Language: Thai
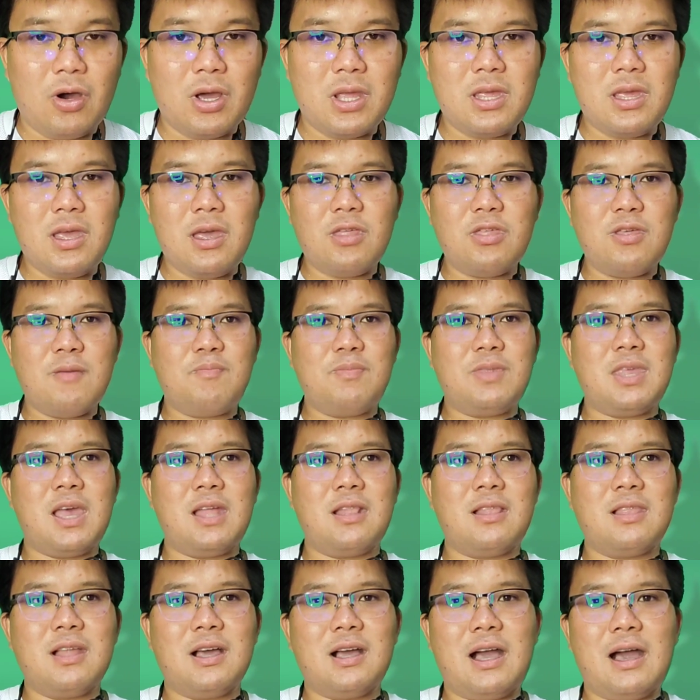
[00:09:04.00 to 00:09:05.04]
ร้อยยี่สิบ
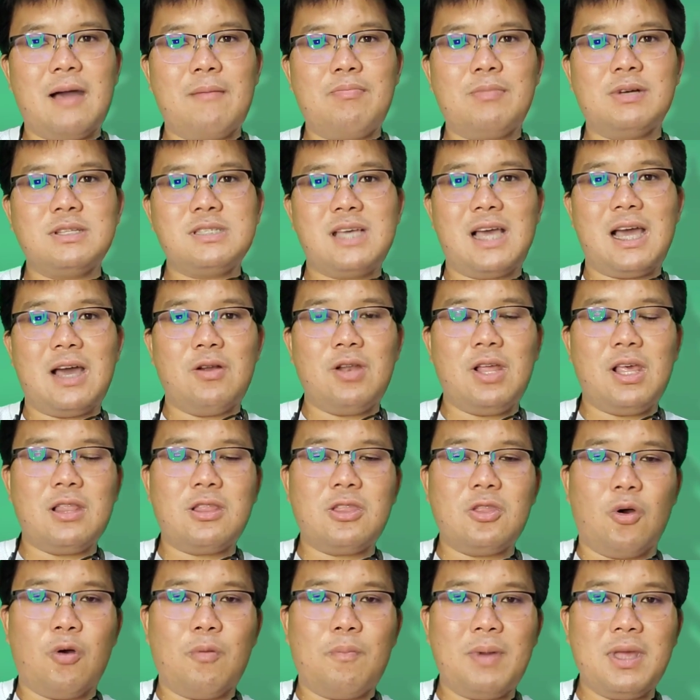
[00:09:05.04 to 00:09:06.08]
เจ็ด นะครับเมื่อเช้านี้
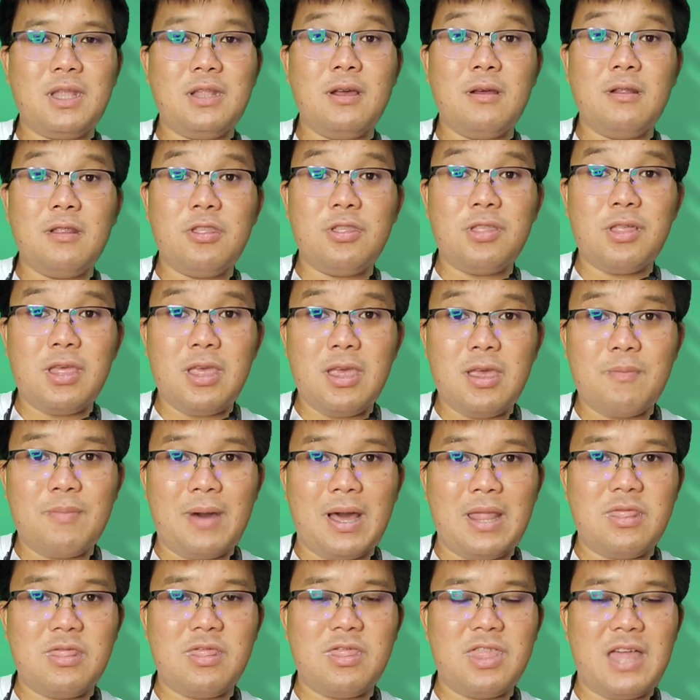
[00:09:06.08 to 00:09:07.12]
ตกไปถึง สี่
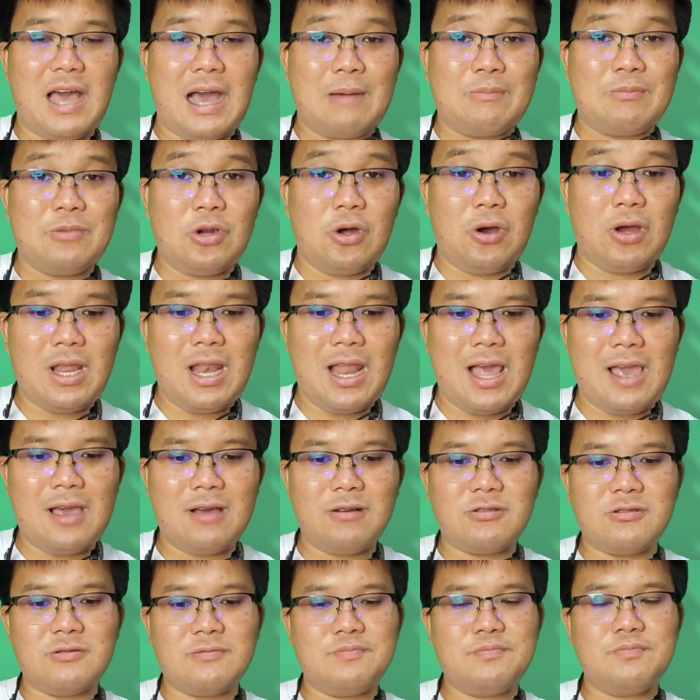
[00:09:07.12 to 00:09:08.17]
พันสามร้อย แล้
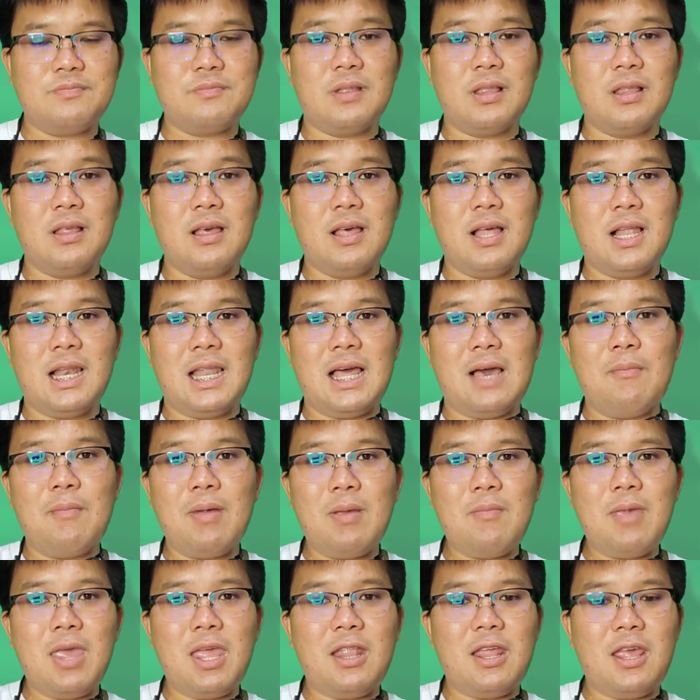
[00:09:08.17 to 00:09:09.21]
วและ
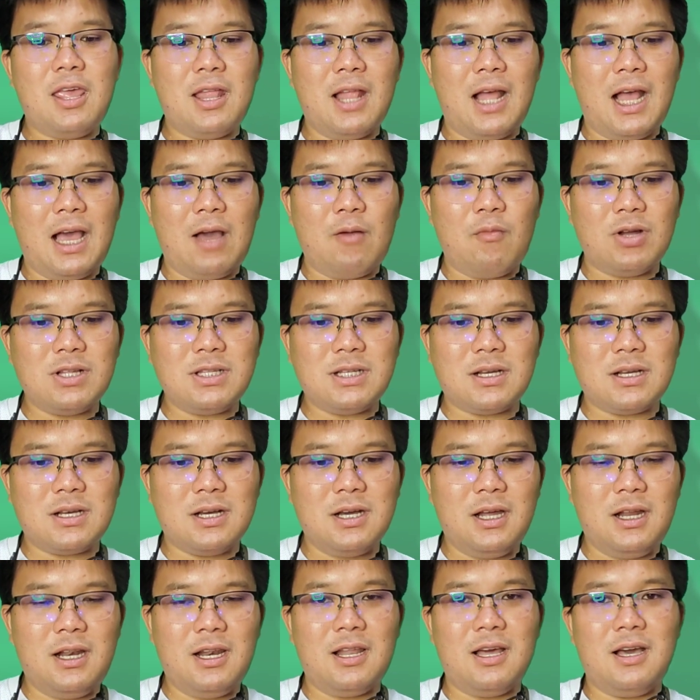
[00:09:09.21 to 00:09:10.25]
ไม่มีทีท่าว่าจะ
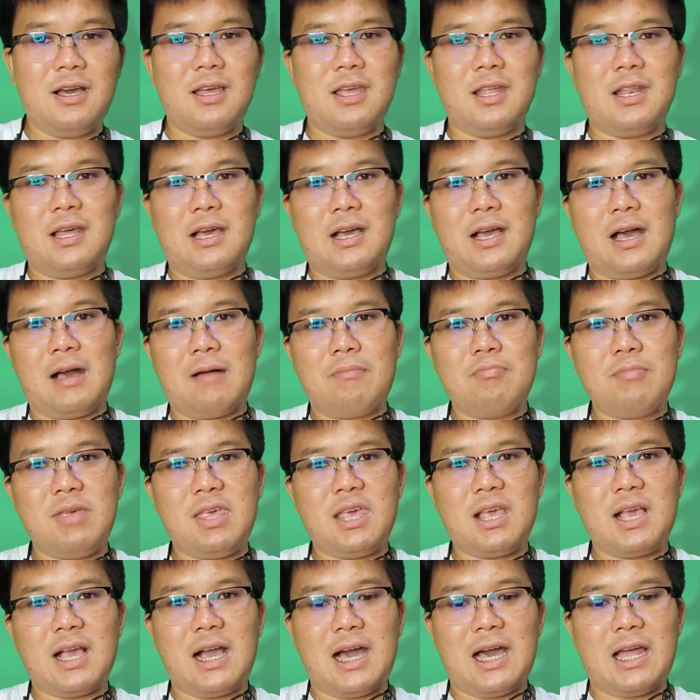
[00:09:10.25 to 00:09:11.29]
ขึ้นเลยนะครับ
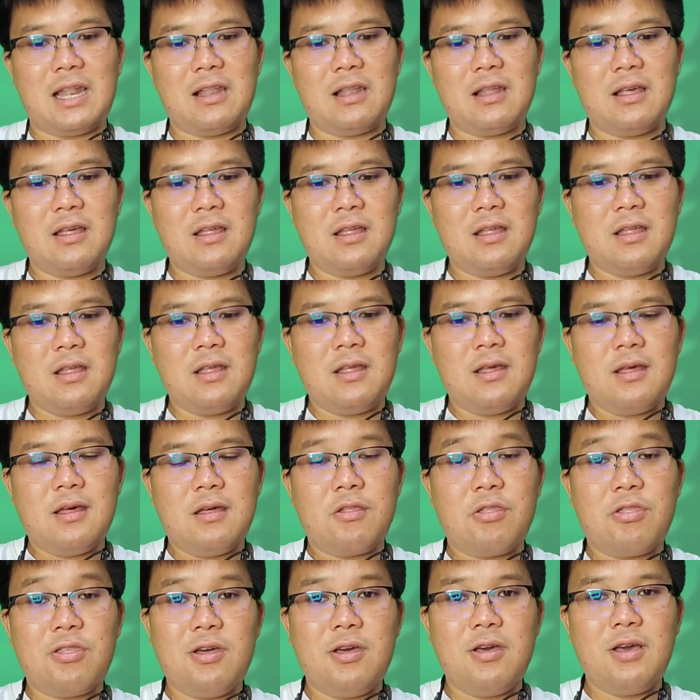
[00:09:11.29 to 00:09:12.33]
มีการ
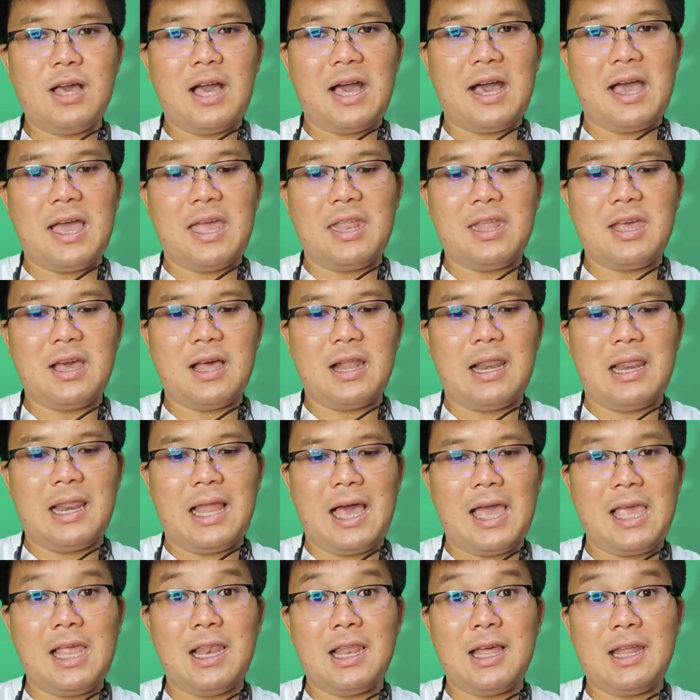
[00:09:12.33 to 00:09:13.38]
ซื้อขายเนี่ย
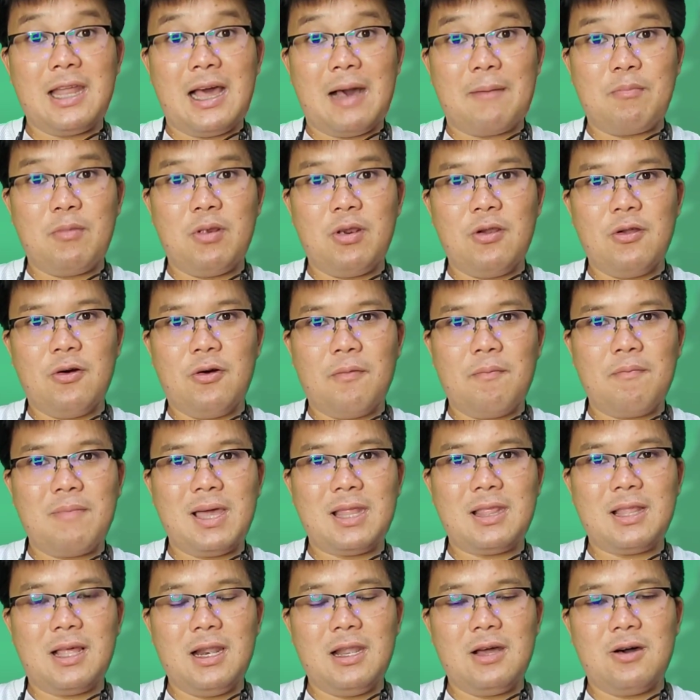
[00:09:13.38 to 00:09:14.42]
ไล่ระดับลง
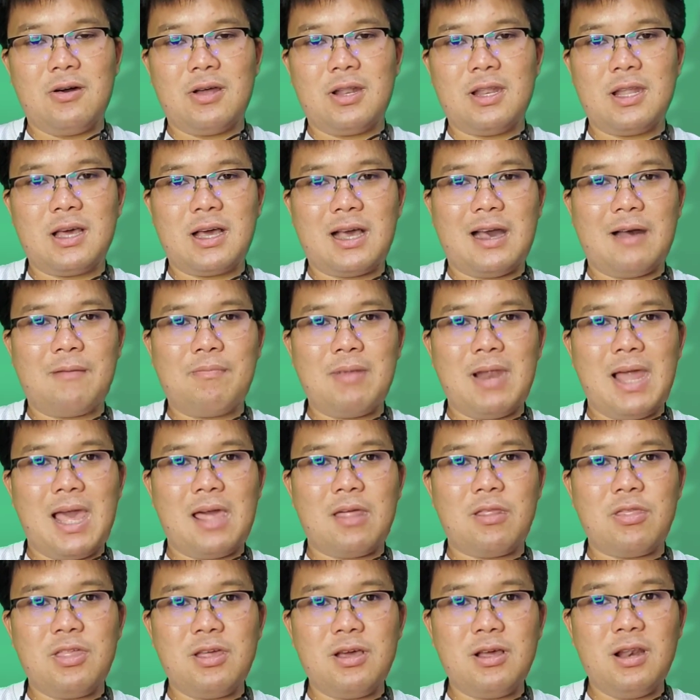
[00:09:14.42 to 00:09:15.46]
ไปตลอดนะครับแร
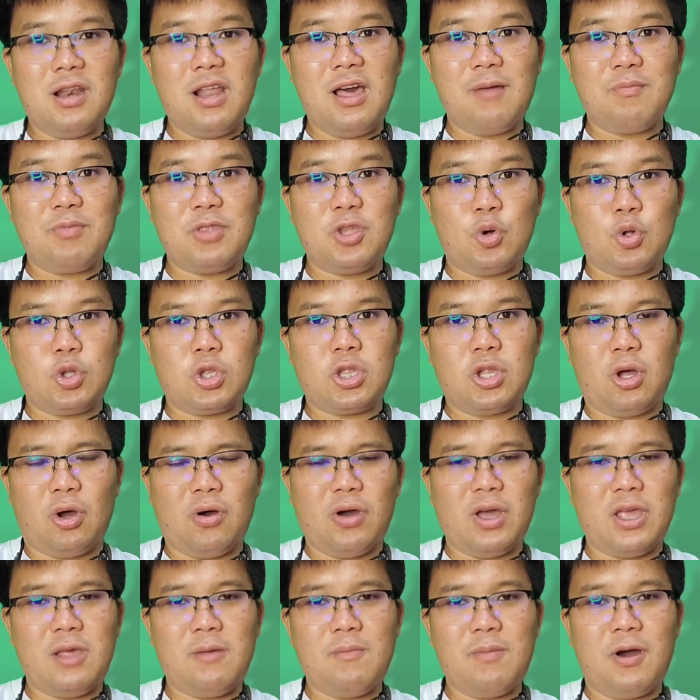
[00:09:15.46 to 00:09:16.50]
งซื้อเริ่มถดถ
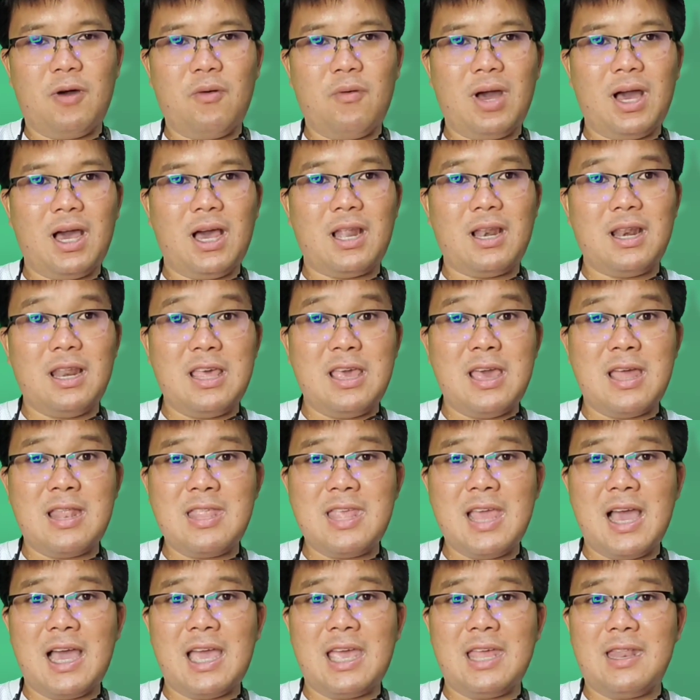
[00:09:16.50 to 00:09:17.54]
อยเพราะว่าเหรีย
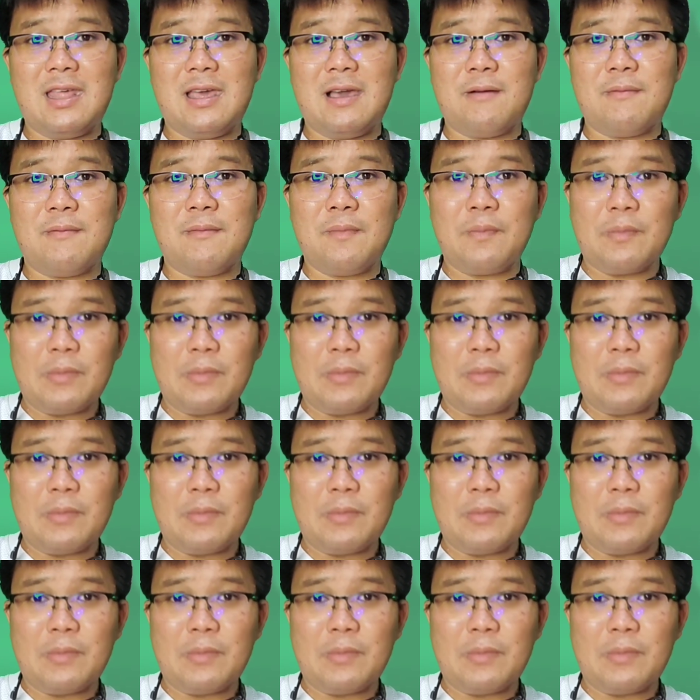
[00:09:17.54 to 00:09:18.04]
ญใหญ่เนี่ย